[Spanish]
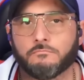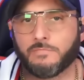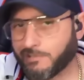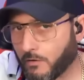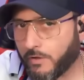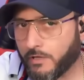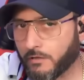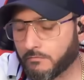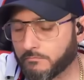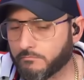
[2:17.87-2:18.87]
se acuerdan?
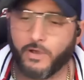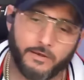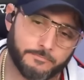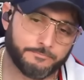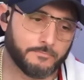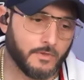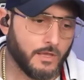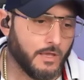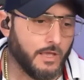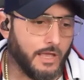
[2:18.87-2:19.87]

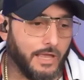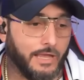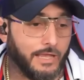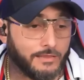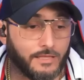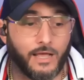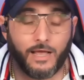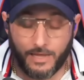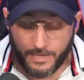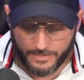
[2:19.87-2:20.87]
En,
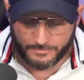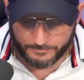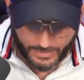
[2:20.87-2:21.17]
esta, en